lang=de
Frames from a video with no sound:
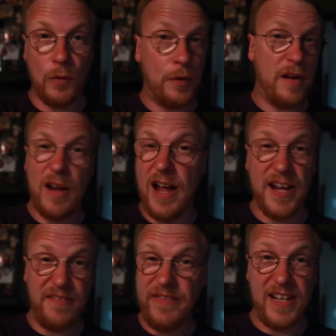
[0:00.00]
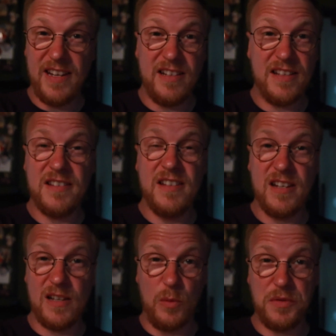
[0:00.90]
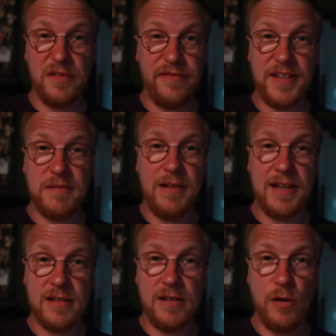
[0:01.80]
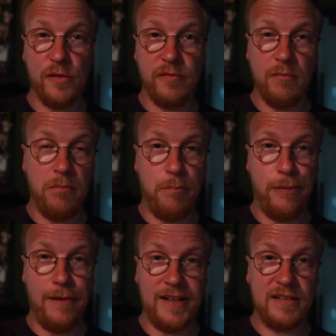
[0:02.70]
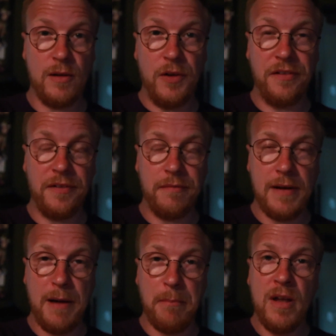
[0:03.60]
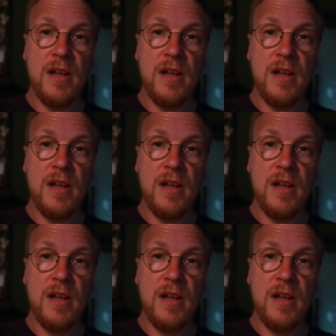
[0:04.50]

Und nein, wir gehen jetzt nicht los eine Festplatte kaufen. Boah, draußen ist es warm.